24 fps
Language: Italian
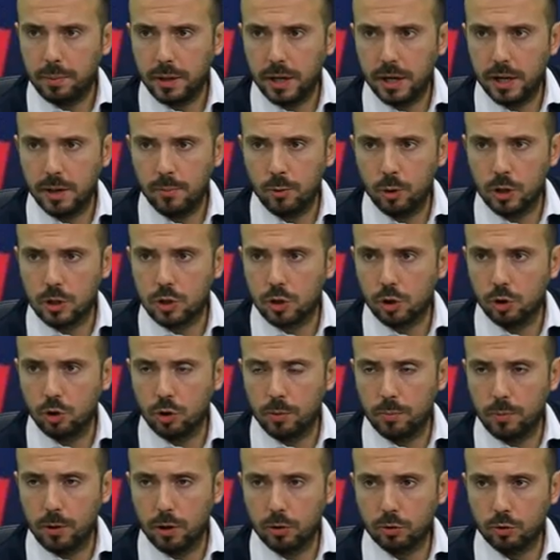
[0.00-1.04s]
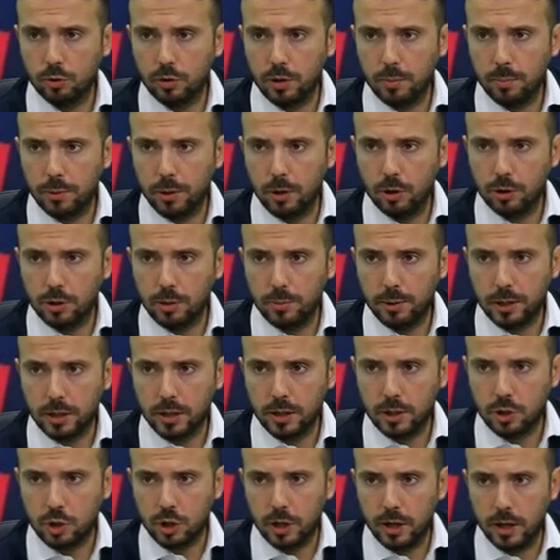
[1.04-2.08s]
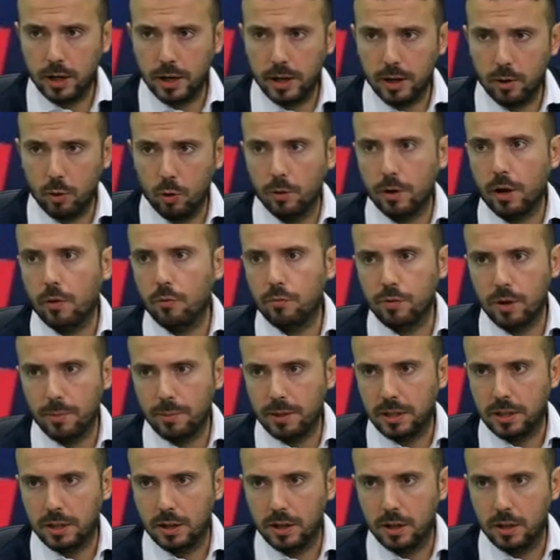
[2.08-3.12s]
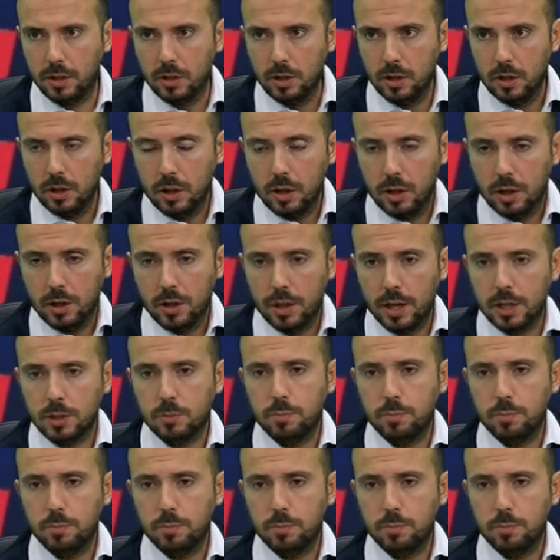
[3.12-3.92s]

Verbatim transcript: Parleremo nel secondo blocco dei piloti perché c'è ora ovviamente da, da,